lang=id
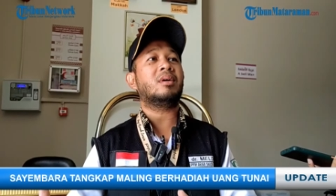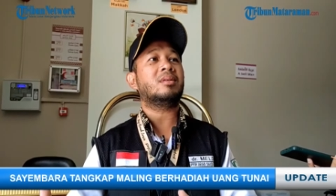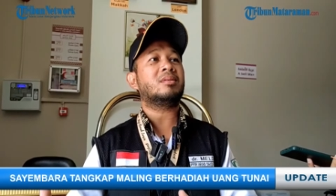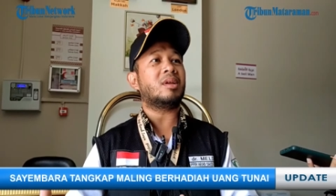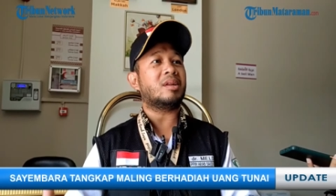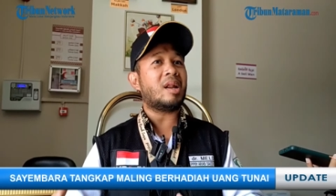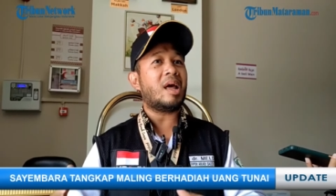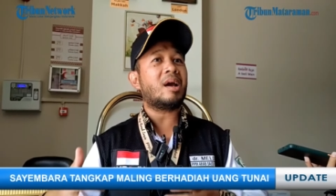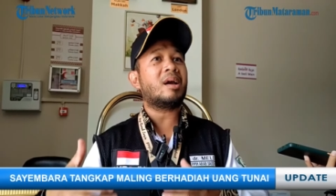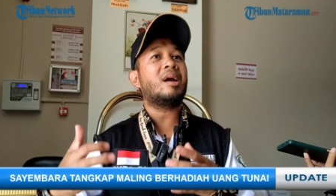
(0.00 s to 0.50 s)

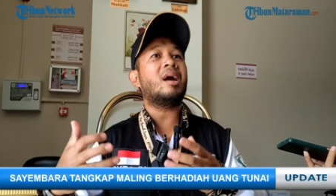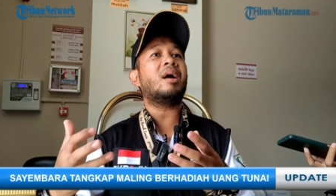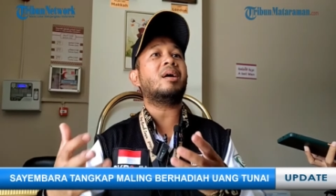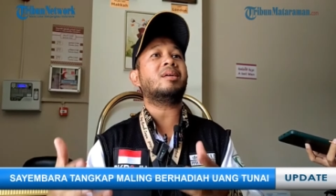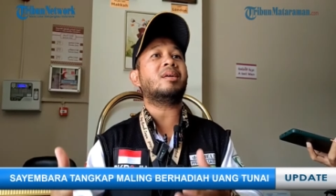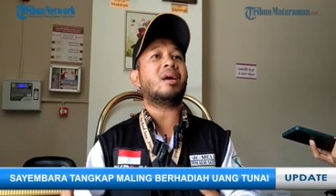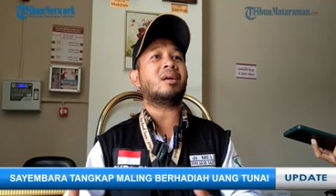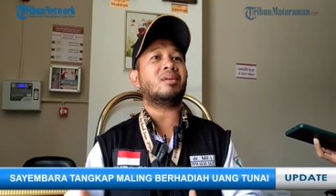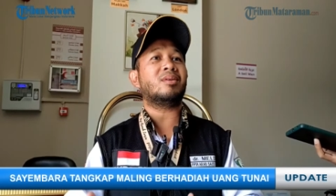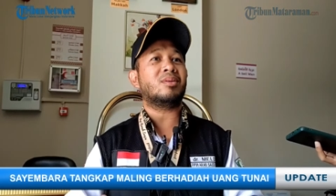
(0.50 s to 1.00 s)
tenaga
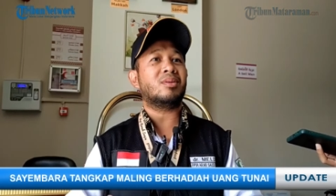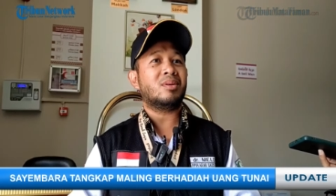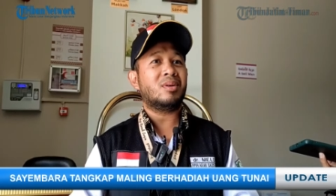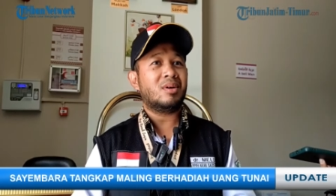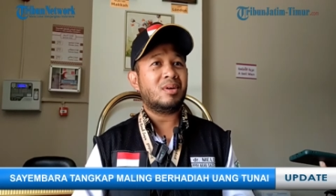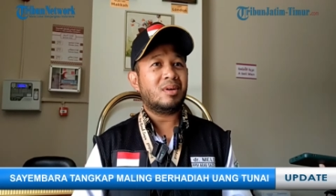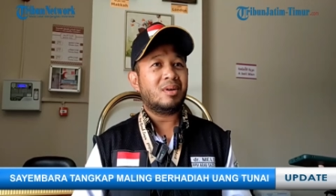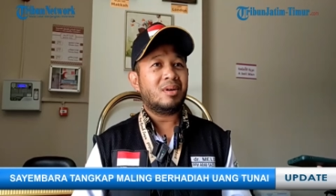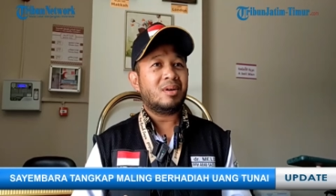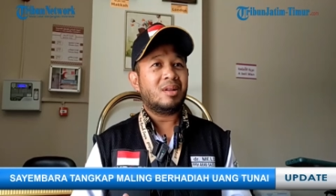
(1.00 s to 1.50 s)
yang
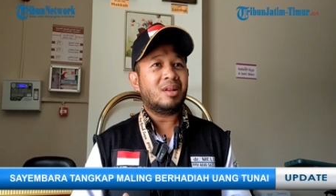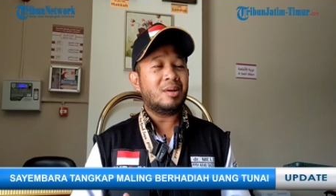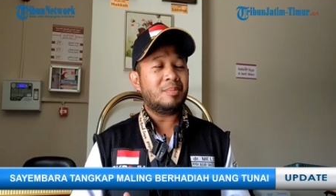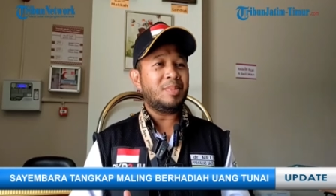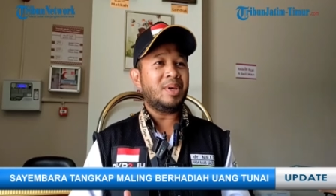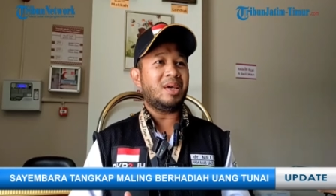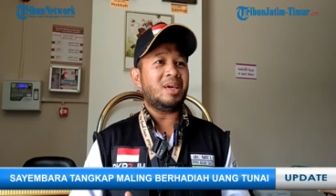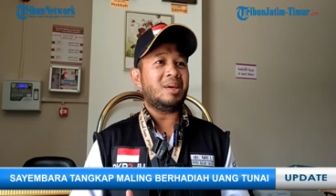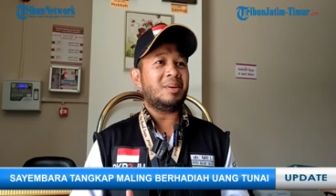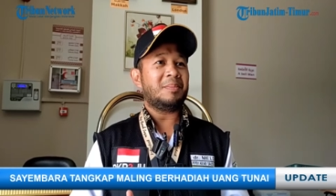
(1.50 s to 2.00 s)

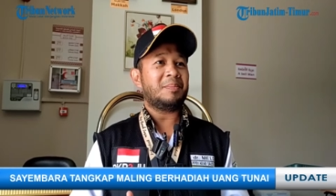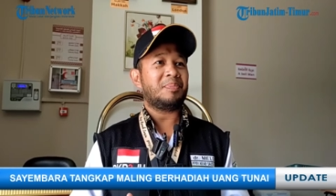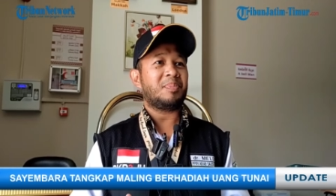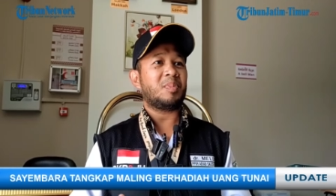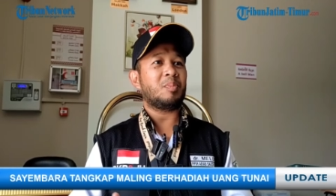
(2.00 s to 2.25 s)
lebih.